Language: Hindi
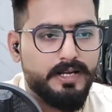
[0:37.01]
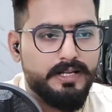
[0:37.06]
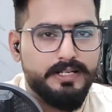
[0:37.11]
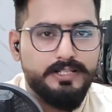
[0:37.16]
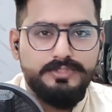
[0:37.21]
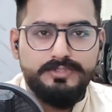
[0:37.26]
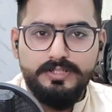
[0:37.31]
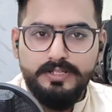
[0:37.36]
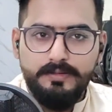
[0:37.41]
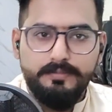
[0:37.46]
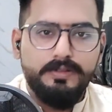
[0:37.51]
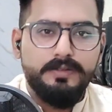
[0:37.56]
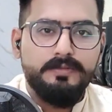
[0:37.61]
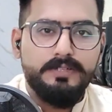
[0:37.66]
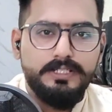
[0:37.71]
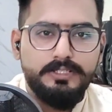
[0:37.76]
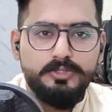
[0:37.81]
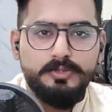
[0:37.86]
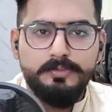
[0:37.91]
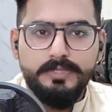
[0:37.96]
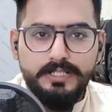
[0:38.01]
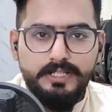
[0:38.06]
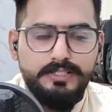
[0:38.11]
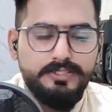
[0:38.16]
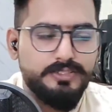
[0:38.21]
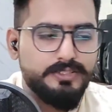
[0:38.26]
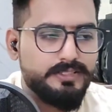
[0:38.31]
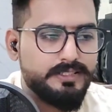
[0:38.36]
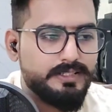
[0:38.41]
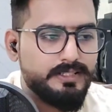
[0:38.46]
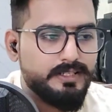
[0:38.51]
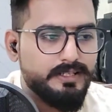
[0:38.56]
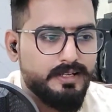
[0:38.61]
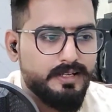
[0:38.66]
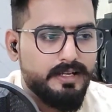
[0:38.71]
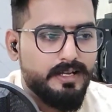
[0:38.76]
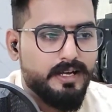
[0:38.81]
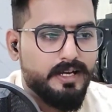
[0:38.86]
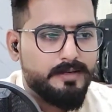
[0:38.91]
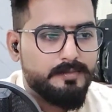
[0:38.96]
पारिश रावल वाली तो बड़ी अच्छी थी
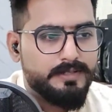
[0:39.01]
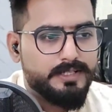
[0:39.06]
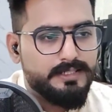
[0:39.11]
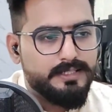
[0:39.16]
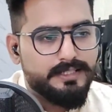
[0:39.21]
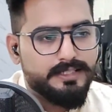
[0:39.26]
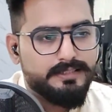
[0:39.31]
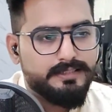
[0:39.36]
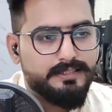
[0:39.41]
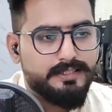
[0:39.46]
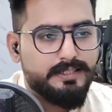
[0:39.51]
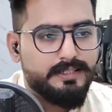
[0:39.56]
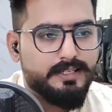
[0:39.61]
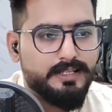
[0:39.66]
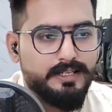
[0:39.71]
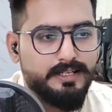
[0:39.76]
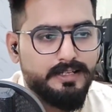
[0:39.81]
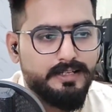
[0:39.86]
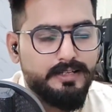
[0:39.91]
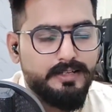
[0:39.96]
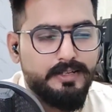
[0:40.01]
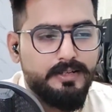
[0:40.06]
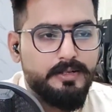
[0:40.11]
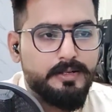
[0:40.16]
अब ये देखते हैं कि